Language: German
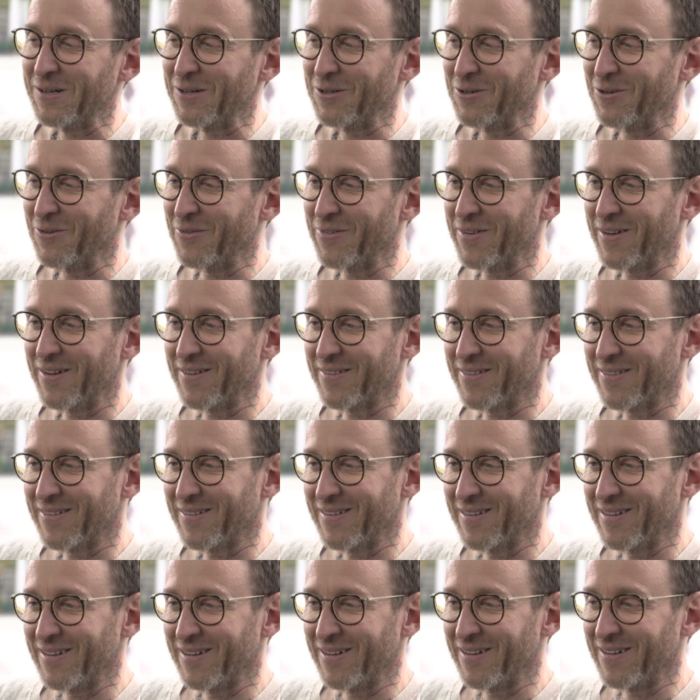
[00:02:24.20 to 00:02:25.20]
und hat
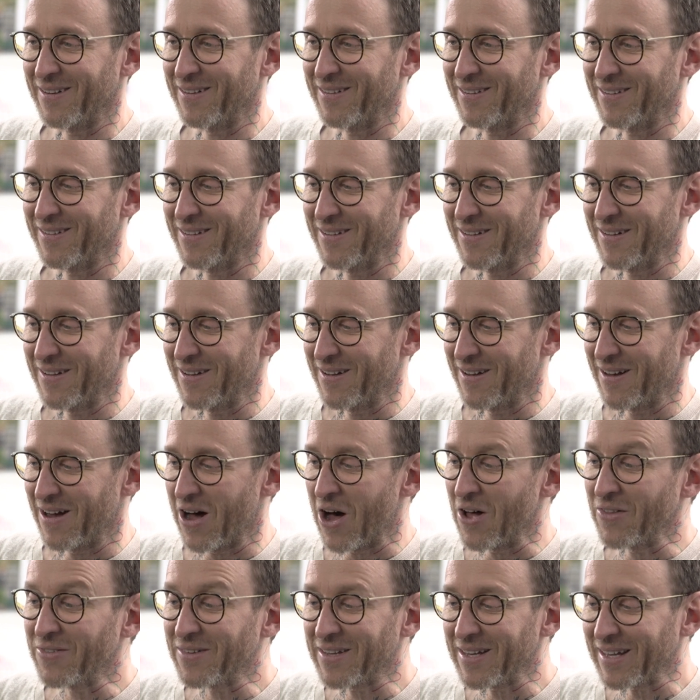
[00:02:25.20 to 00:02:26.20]
äh,
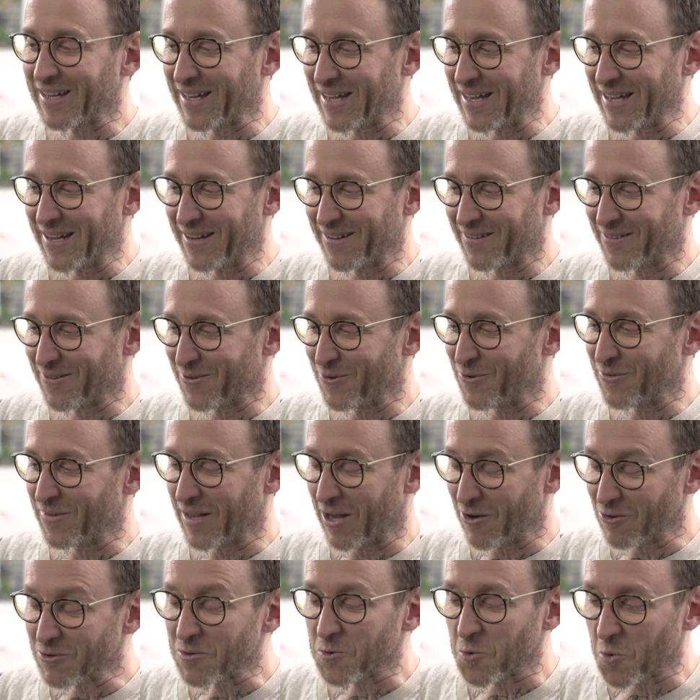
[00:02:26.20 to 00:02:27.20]
angeregt und
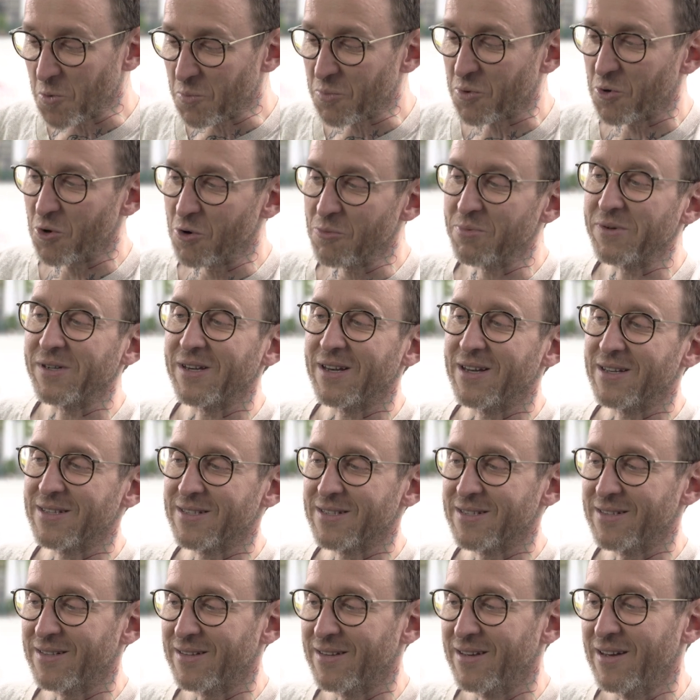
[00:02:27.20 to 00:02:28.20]
auch so proben
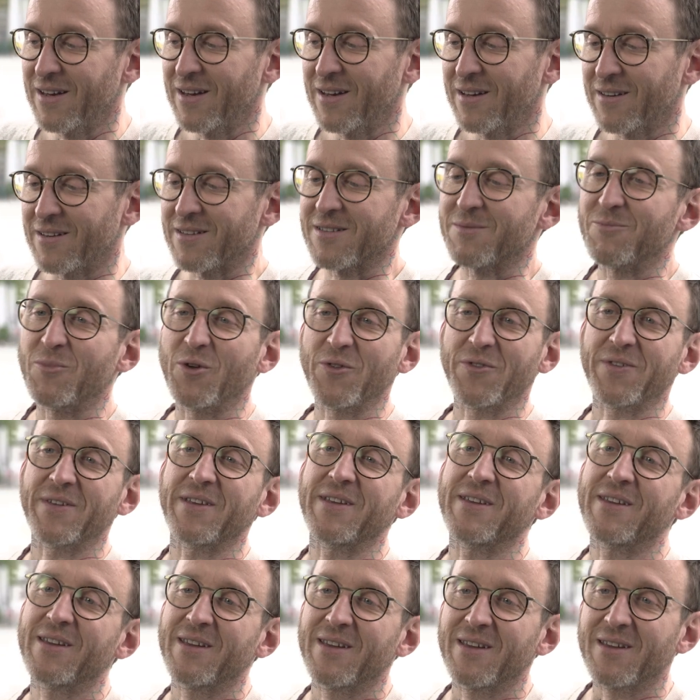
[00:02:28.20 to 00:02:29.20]
lassen, dass
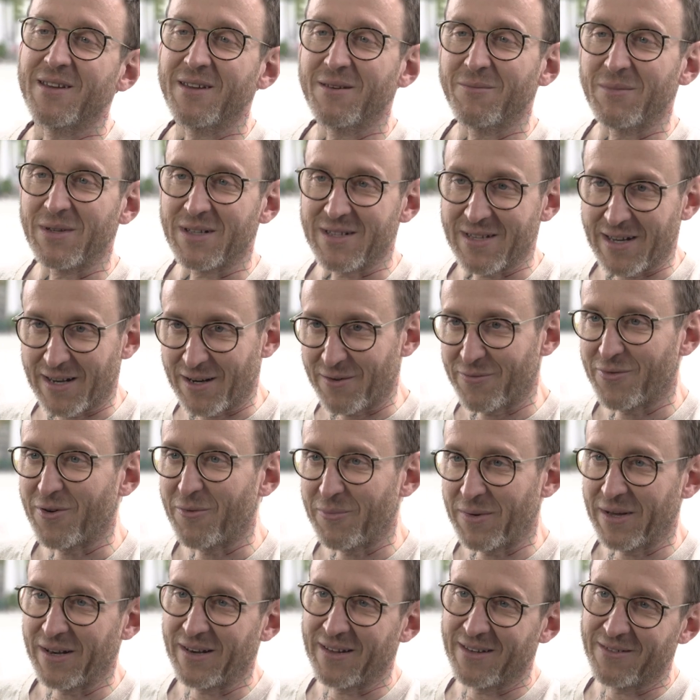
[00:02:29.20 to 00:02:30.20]
Motti mit seiner
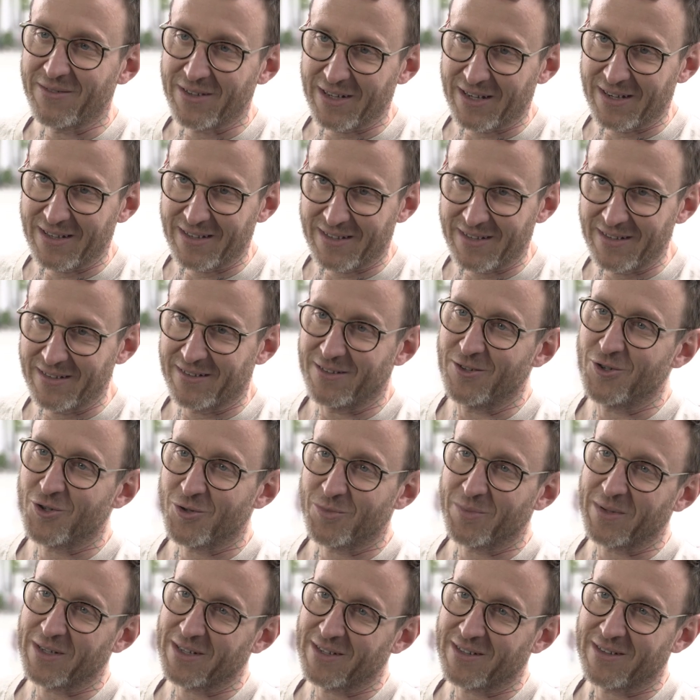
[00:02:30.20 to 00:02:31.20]
Familie wirklich jiddisch
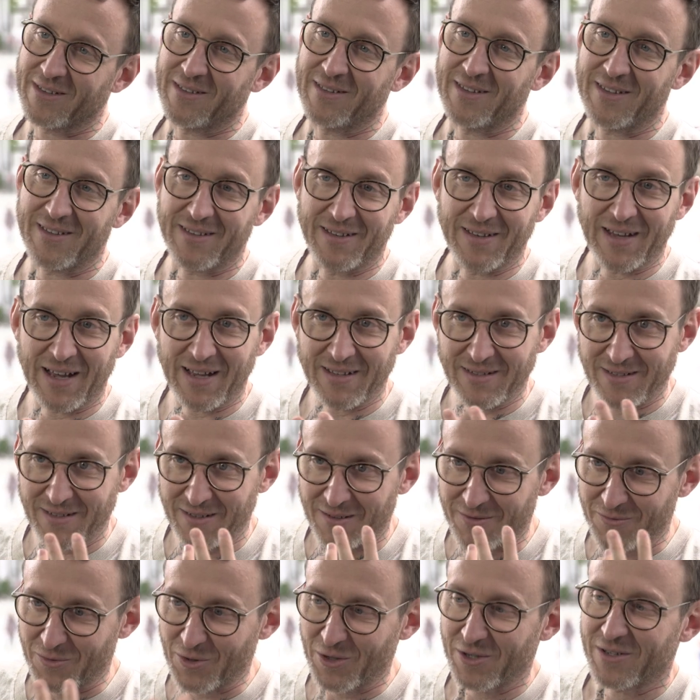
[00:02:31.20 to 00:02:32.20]
spricht. Nicht in
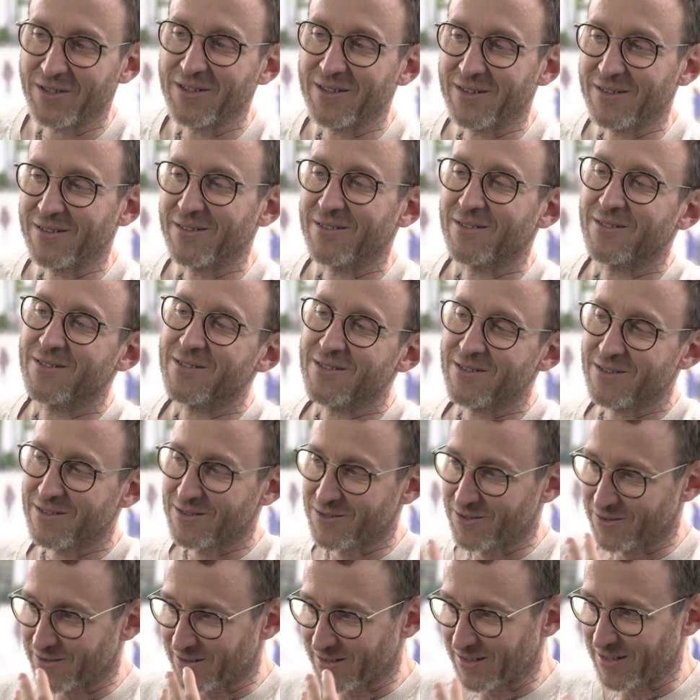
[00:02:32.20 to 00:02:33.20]
einzelnen Wörtern,
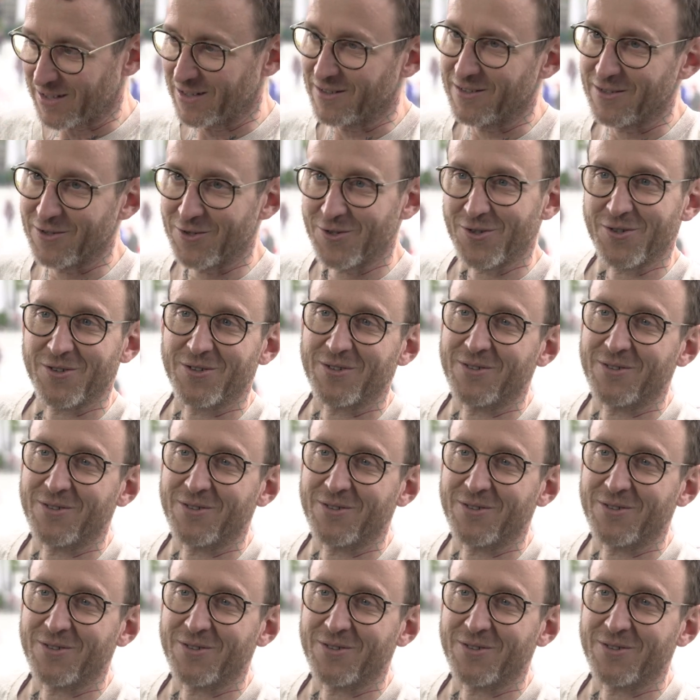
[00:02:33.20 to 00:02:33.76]
sondern jiddisch.